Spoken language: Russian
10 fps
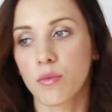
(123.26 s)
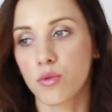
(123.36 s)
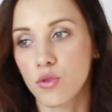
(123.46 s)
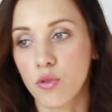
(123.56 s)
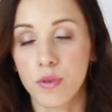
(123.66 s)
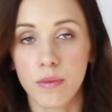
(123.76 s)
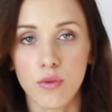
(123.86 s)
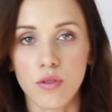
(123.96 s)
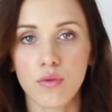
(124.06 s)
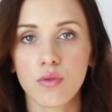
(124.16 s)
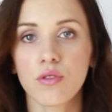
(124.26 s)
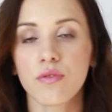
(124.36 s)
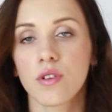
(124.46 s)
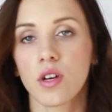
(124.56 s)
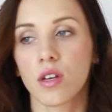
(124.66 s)
будь то подбор
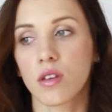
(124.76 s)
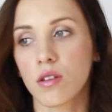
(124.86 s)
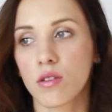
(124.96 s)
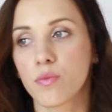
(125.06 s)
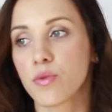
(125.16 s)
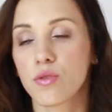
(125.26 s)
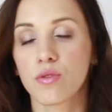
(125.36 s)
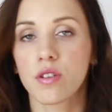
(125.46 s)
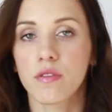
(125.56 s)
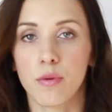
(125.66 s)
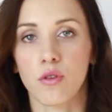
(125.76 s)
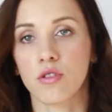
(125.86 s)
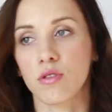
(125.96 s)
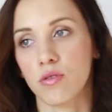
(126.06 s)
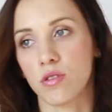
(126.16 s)
вузов – и любые другие
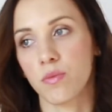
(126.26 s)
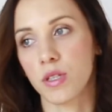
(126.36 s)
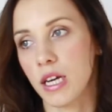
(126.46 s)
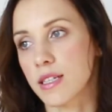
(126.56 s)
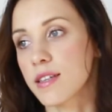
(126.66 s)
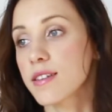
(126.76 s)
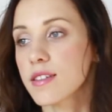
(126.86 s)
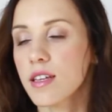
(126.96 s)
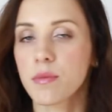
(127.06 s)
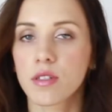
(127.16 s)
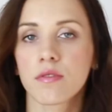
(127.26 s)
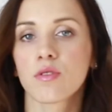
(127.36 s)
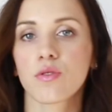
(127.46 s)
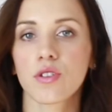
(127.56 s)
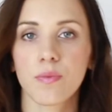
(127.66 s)
вопросы, то есть написание эссе,
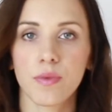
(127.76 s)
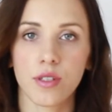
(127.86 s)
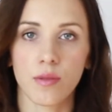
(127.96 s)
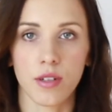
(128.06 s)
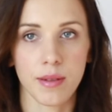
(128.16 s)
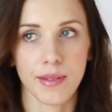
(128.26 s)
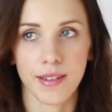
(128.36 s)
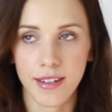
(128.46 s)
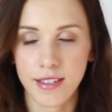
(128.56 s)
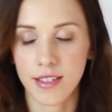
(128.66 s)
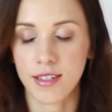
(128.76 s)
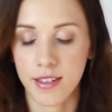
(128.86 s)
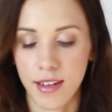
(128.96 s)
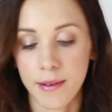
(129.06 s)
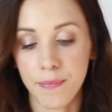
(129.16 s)
мотивационных писем, рекомендаций и
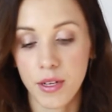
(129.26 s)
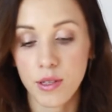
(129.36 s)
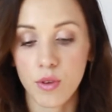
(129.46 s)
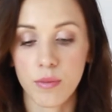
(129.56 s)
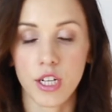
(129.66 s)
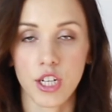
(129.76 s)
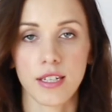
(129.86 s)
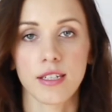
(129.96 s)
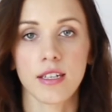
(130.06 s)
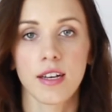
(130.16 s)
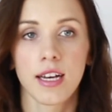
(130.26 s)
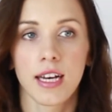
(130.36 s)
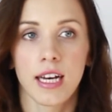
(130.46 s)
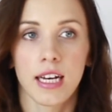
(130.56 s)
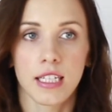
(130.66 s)
так далее. Поэтому обращайтесь.
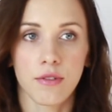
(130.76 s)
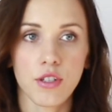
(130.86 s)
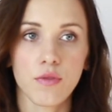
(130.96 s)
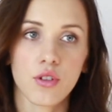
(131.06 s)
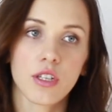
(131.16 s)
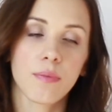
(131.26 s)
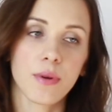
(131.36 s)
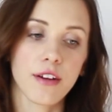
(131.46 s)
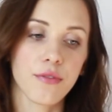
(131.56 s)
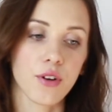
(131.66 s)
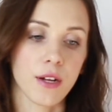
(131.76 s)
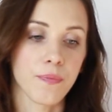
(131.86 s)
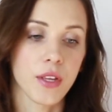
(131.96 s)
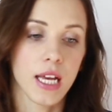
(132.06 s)
Сегодня все-таки про F1.